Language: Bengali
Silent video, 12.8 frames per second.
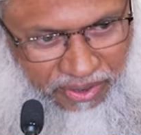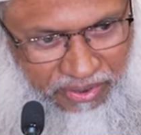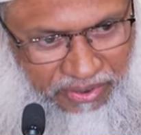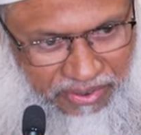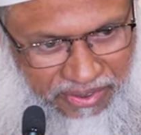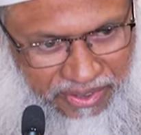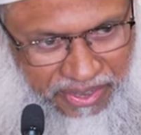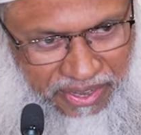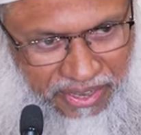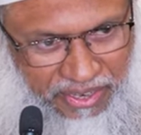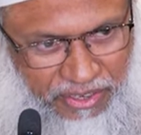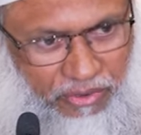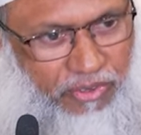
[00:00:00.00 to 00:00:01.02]
ছিল
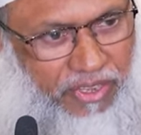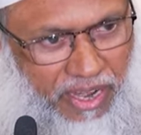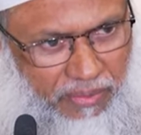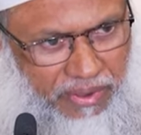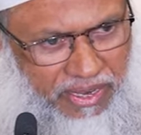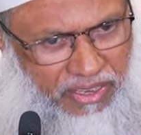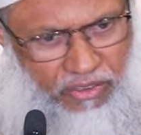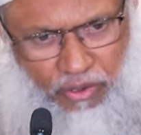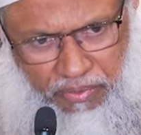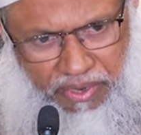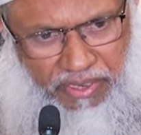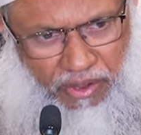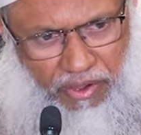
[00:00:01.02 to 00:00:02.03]
সে উশিলা বানিয়েছে
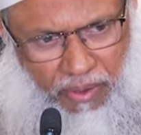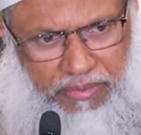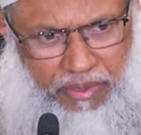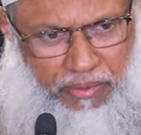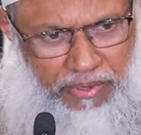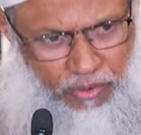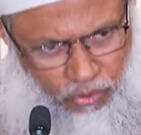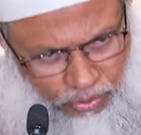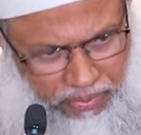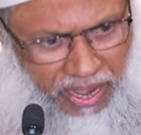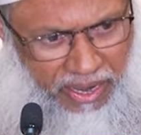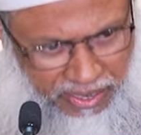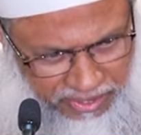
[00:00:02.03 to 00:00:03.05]
তোমরা যাও আমি তোমাদের উট
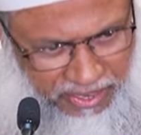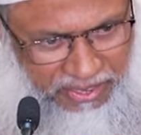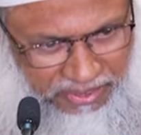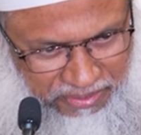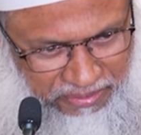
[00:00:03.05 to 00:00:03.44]
পাহারা দেই